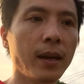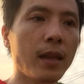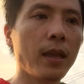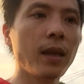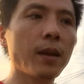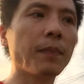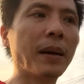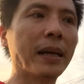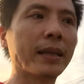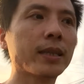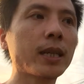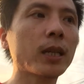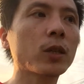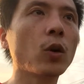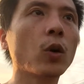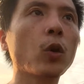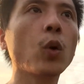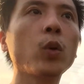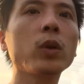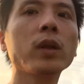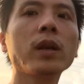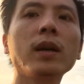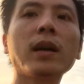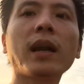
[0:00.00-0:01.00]
Nhưng bản chất của
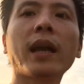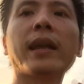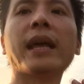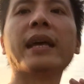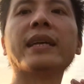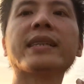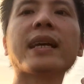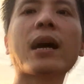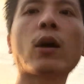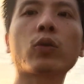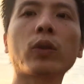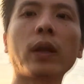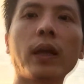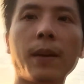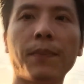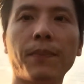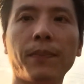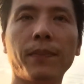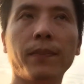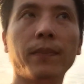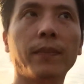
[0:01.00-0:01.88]
ngôn ngữ là để giao tiếp.